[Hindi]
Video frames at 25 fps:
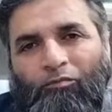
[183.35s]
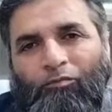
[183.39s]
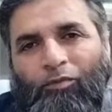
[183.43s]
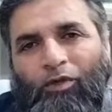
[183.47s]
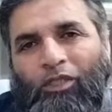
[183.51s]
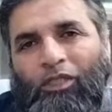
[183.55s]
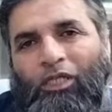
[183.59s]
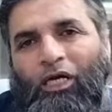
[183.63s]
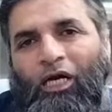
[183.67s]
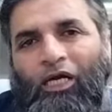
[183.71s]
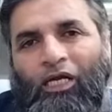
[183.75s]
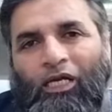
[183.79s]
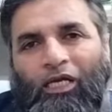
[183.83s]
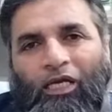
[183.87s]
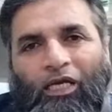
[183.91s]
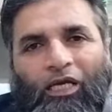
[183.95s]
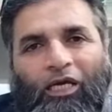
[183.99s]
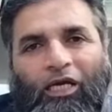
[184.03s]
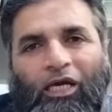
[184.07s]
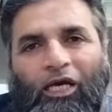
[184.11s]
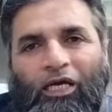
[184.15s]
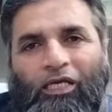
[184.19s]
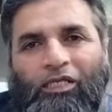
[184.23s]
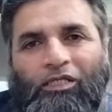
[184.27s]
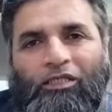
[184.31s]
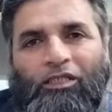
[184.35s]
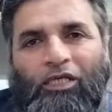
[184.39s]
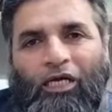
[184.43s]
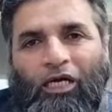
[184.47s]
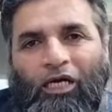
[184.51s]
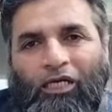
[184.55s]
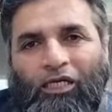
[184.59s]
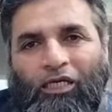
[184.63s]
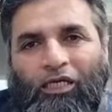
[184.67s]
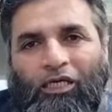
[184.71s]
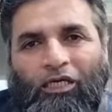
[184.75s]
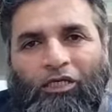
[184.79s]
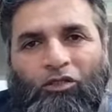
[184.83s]
मर्दानगी है
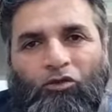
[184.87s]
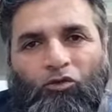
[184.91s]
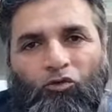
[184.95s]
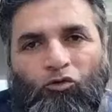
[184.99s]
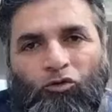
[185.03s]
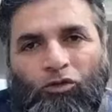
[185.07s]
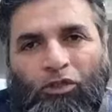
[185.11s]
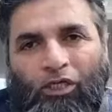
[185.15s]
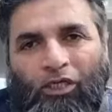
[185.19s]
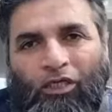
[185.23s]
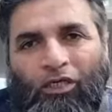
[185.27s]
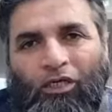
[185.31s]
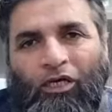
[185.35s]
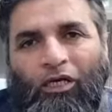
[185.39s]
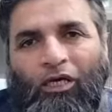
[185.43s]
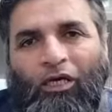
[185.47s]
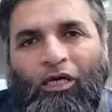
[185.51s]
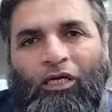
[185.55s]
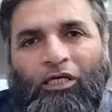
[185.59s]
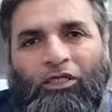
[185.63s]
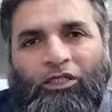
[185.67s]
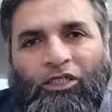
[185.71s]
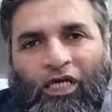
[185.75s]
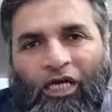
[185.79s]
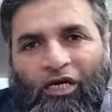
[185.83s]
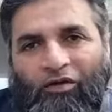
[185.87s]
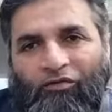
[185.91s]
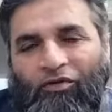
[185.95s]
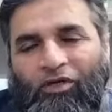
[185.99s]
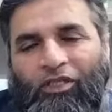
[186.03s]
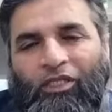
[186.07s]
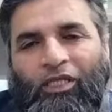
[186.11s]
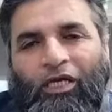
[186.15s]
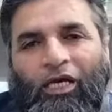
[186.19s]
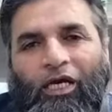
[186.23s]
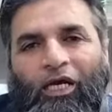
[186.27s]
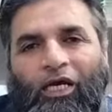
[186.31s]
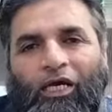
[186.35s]
इंसान की जो उसकी
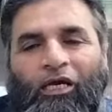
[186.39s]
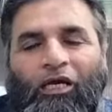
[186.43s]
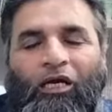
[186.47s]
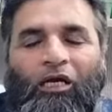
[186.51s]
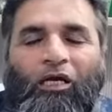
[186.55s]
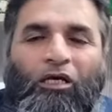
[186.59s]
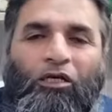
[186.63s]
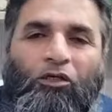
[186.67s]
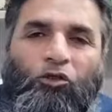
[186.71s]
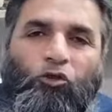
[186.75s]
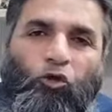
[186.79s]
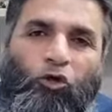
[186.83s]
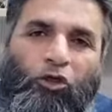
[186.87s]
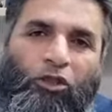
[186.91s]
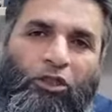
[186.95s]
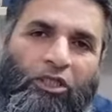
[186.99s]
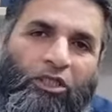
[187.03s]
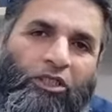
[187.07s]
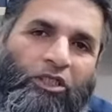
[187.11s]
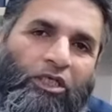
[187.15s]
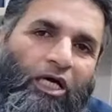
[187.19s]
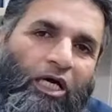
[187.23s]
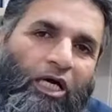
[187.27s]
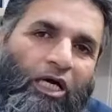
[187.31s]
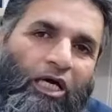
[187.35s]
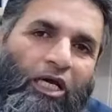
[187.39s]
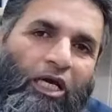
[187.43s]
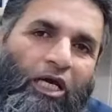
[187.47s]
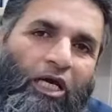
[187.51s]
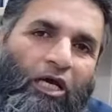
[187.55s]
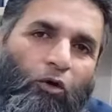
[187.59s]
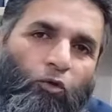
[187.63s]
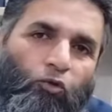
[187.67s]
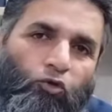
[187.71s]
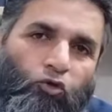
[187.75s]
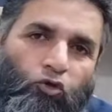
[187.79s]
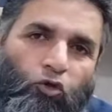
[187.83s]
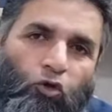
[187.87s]
शहबत है जो इंतशार
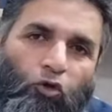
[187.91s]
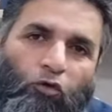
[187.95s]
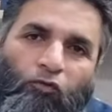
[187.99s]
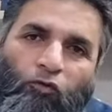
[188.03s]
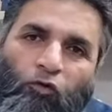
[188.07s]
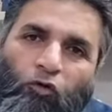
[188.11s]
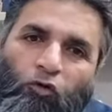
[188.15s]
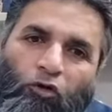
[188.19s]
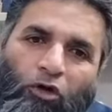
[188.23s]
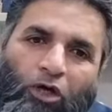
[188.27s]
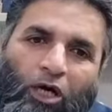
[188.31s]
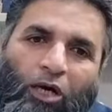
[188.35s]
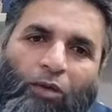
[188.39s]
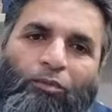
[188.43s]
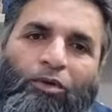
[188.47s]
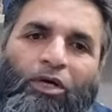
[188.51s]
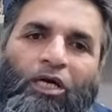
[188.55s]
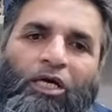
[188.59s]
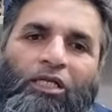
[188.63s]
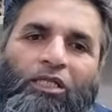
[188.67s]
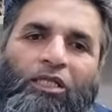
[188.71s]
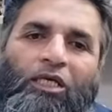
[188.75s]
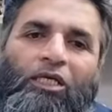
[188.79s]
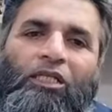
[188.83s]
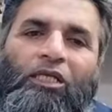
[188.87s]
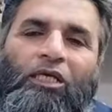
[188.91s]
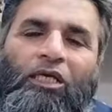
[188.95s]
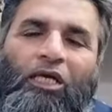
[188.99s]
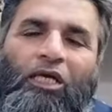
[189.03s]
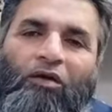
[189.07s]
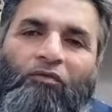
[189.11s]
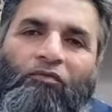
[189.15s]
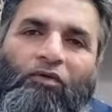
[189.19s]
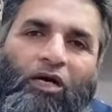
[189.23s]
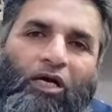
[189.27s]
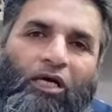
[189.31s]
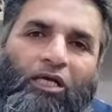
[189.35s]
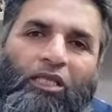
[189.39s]
है उसको वो कम कर देती
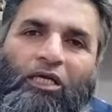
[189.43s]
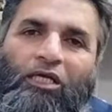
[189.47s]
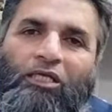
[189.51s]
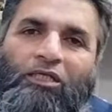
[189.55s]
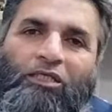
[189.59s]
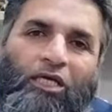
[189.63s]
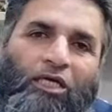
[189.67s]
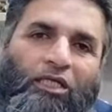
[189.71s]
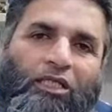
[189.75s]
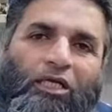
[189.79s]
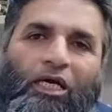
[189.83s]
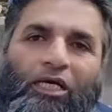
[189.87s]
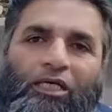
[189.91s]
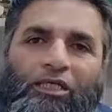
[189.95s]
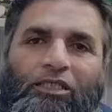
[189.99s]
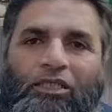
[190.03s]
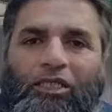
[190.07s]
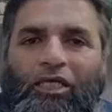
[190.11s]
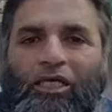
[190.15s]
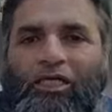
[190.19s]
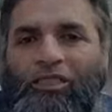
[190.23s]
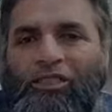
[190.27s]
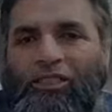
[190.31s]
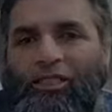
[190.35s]
हैं वक्त के साथ आहिस्ता